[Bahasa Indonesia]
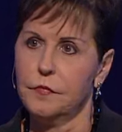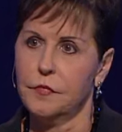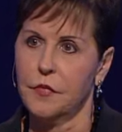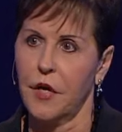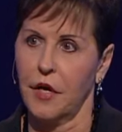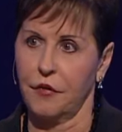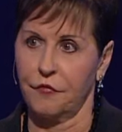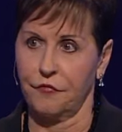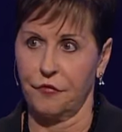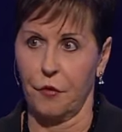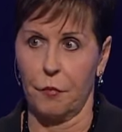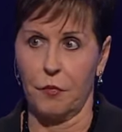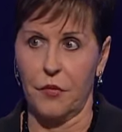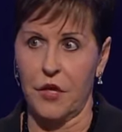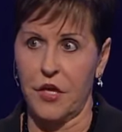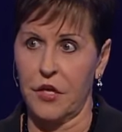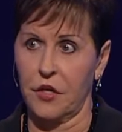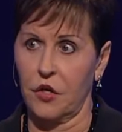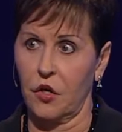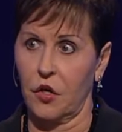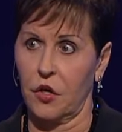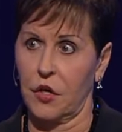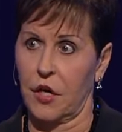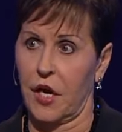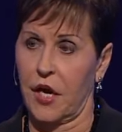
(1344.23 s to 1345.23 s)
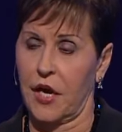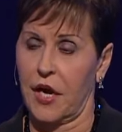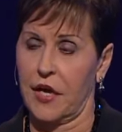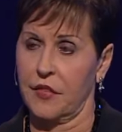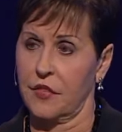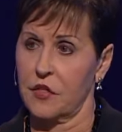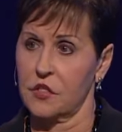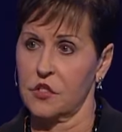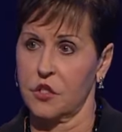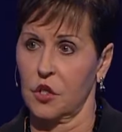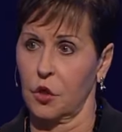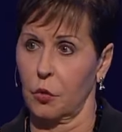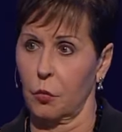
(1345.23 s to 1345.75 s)
Dan sejak itu ada
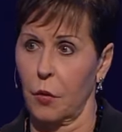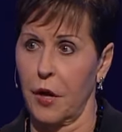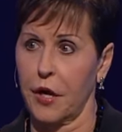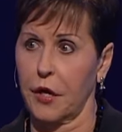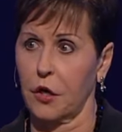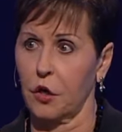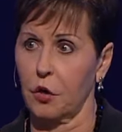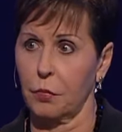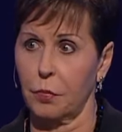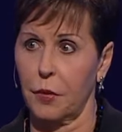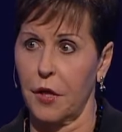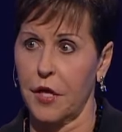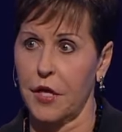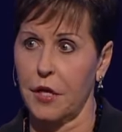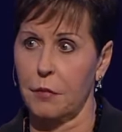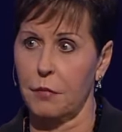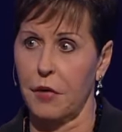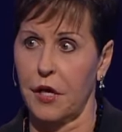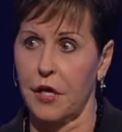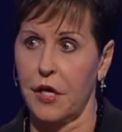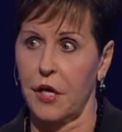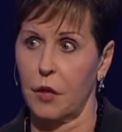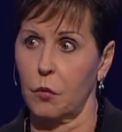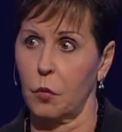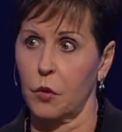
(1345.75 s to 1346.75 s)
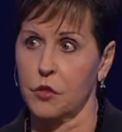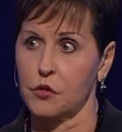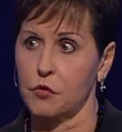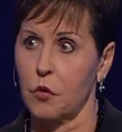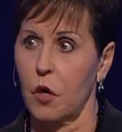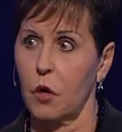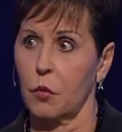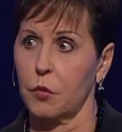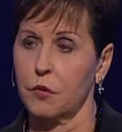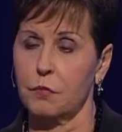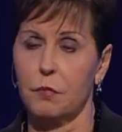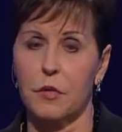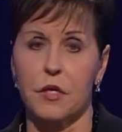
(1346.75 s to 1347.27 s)
pernyataan berulang-ulang di
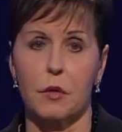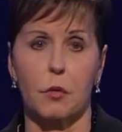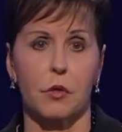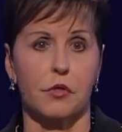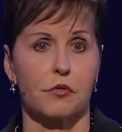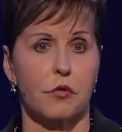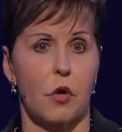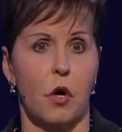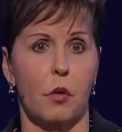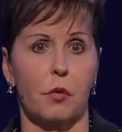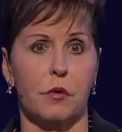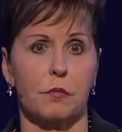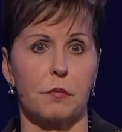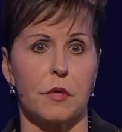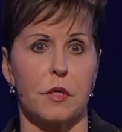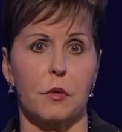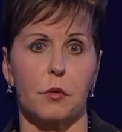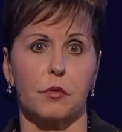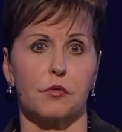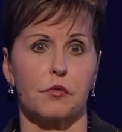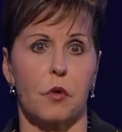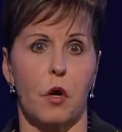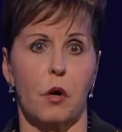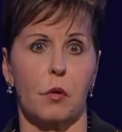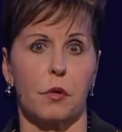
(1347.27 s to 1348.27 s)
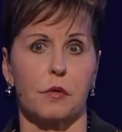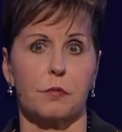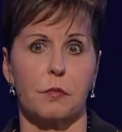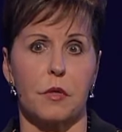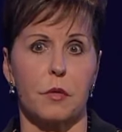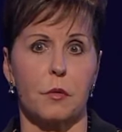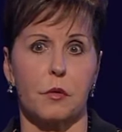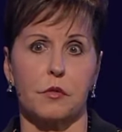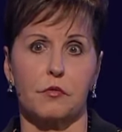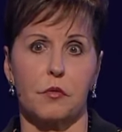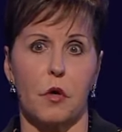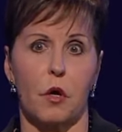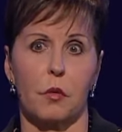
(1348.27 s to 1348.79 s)
kepalaku apa yang salah denganku, apa yang
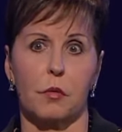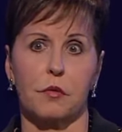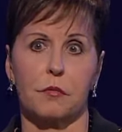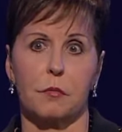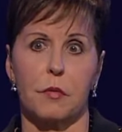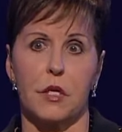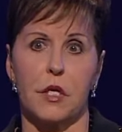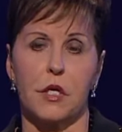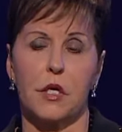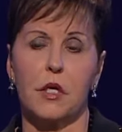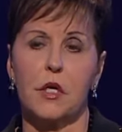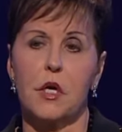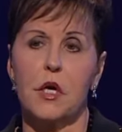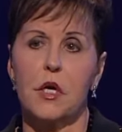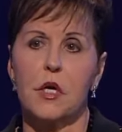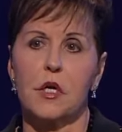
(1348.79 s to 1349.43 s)
salah denganku.